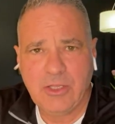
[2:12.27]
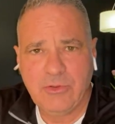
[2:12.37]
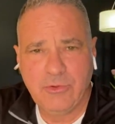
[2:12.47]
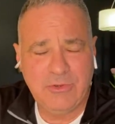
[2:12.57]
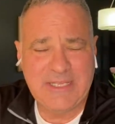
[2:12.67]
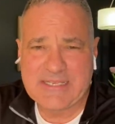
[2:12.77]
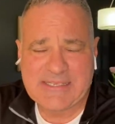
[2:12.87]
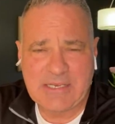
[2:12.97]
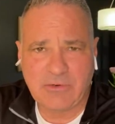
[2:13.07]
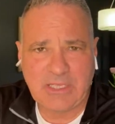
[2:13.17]
deux
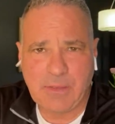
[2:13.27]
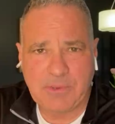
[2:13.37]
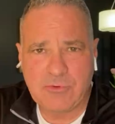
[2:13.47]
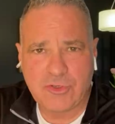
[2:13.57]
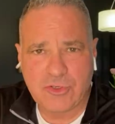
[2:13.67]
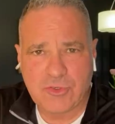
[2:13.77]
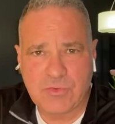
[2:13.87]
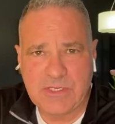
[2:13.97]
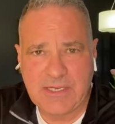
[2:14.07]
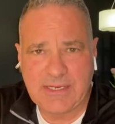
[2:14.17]
décès qu'on a appris
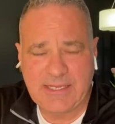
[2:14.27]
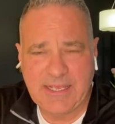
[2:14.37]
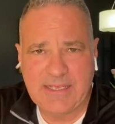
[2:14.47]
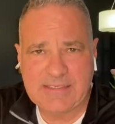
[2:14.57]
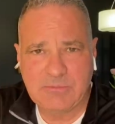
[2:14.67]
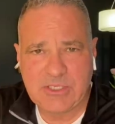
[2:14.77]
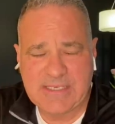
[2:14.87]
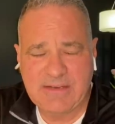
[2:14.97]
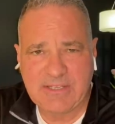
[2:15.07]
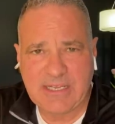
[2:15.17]
aujourd'hui en lien,
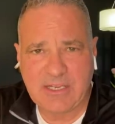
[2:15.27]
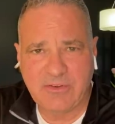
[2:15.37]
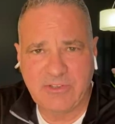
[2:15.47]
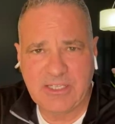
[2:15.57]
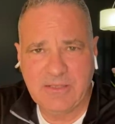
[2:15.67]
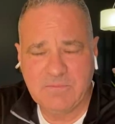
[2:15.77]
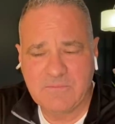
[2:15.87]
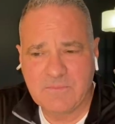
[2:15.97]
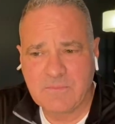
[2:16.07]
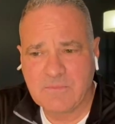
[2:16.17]
semble-t-il, avec la COVID
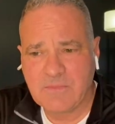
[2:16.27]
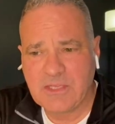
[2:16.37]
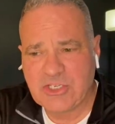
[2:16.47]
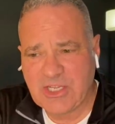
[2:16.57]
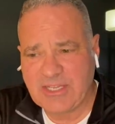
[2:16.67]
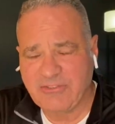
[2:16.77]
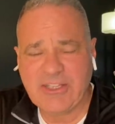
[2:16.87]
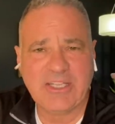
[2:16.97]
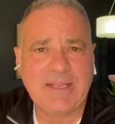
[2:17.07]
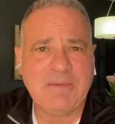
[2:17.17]
des gens
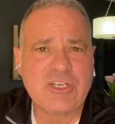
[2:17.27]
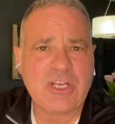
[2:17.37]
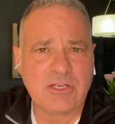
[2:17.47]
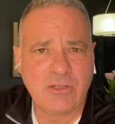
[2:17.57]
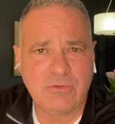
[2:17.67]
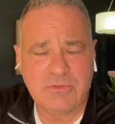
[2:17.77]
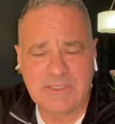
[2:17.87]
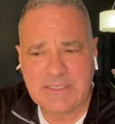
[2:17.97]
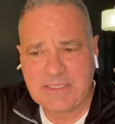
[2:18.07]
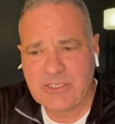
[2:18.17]
d'affaires, notamment Jean-Claude
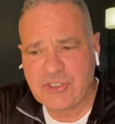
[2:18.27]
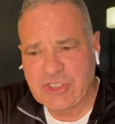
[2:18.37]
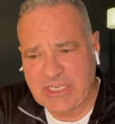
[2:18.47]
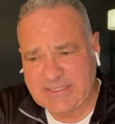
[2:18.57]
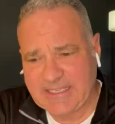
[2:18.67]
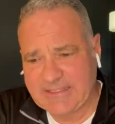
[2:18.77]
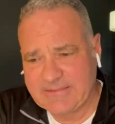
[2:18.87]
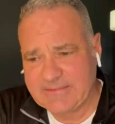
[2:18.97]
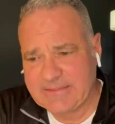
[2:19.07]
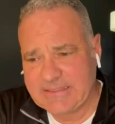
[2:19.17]
Chartrand,
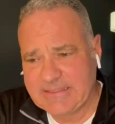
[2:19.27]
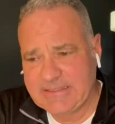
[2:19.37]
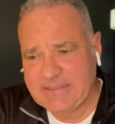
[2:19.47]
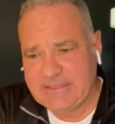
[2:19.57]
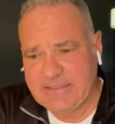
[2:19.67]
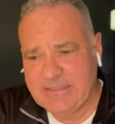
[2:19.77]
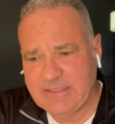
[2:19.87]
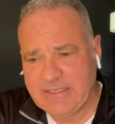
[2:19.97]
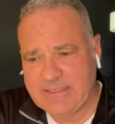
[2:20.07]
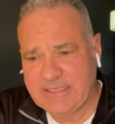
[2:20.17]
qui
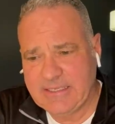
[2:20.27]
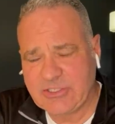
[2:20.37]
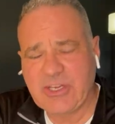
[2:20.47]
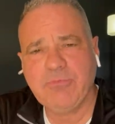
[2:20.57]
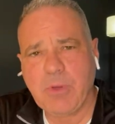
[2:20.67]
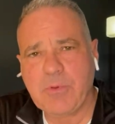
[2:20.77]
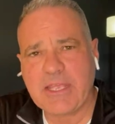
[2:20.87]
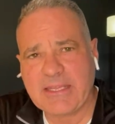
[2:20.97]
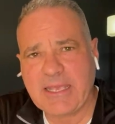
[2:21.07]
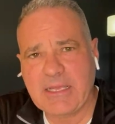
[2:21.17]
euh, était chef
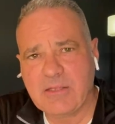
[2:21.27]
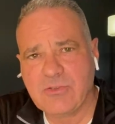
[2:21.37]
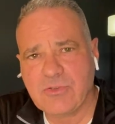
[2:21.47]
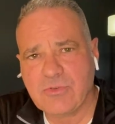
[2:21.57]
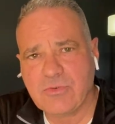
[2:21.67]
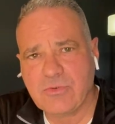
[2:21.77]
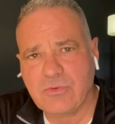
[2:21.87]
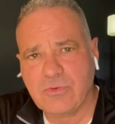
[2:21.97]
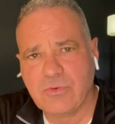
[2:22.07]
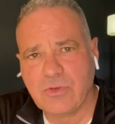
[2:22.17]
propriétaire
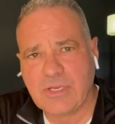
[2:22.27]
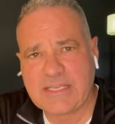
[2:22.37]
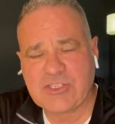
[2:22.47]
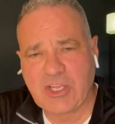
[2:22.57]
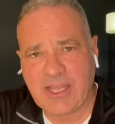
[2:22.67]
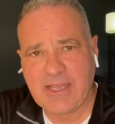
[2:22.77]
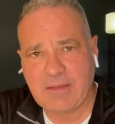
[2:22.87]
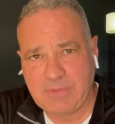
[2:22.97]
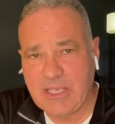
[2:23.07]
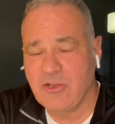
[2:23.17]
du
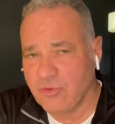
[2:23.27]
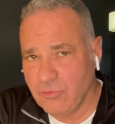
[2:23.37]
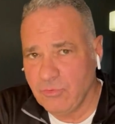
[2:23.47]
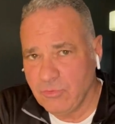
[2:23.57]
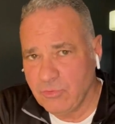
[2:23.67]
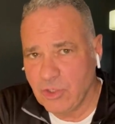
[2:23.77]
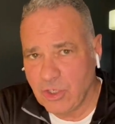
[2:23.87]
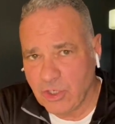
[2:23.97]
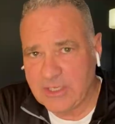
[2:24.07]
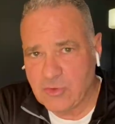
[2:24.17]
restaurant bien connu de
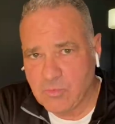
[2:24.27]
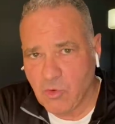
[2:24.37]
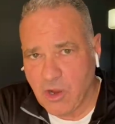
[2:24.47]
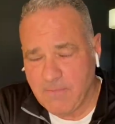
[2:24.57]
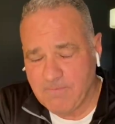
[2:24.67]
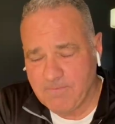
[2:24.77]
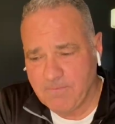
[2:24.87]
Laurie du bois